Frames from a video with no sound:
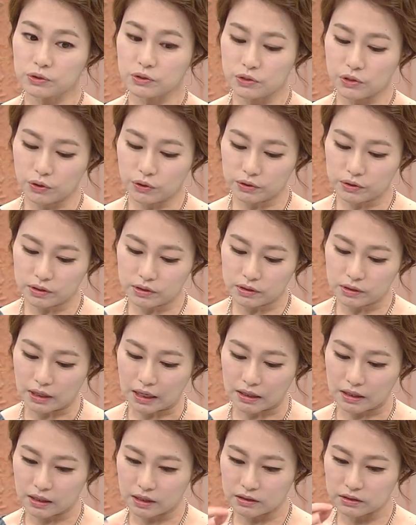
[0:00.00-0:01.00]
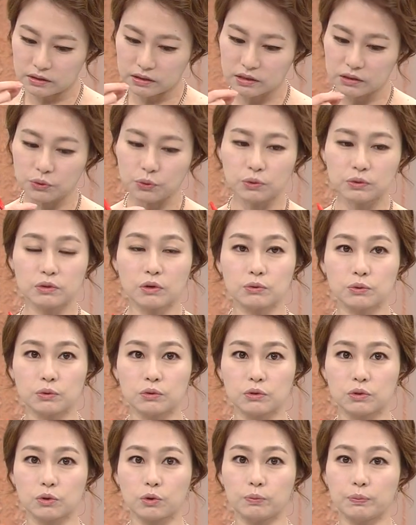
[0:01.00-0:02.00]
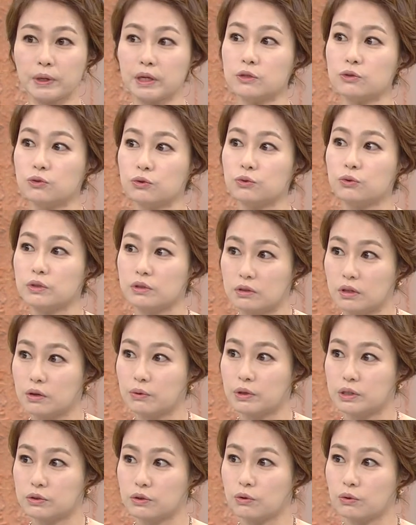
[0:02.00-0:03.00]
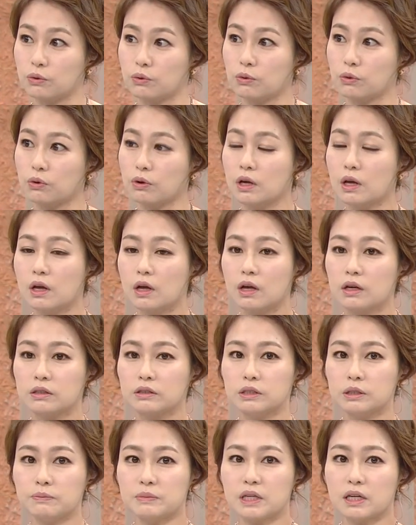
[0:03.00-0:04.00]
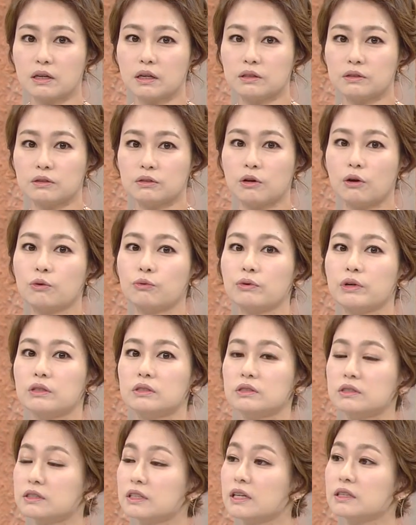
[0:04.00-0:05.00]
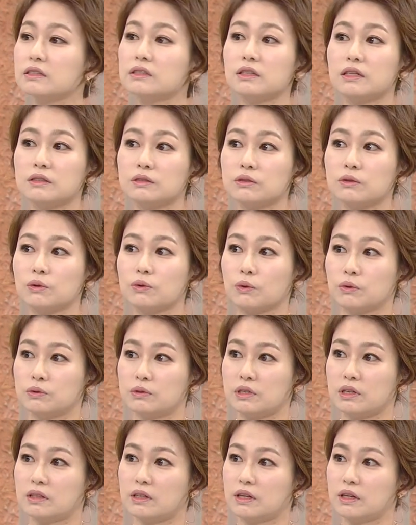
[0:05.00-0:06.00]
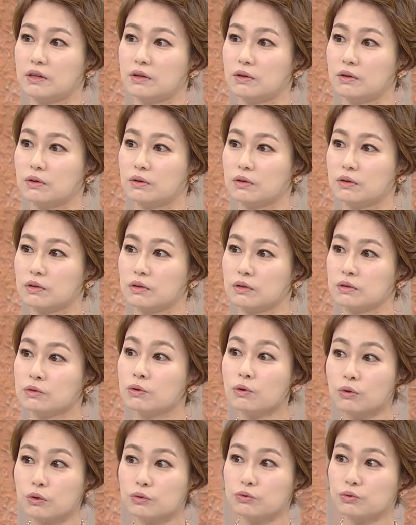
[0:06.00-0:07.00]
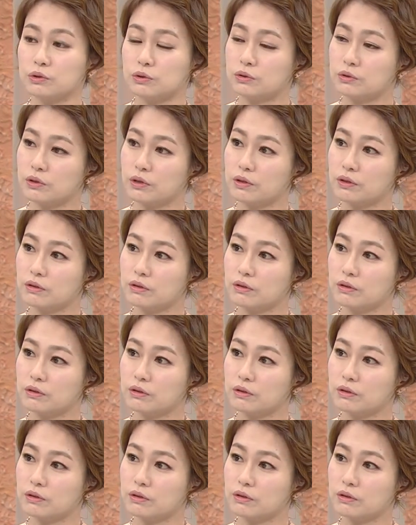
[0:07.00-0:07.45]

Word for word: 혈전을 아까 그 진공 청소기처럼뺄 수도 있다고 하셨고 네네. 그 심장 같은 경우에는 스탠트 같은 건없잖아요 네네. 그런 것도 있어요.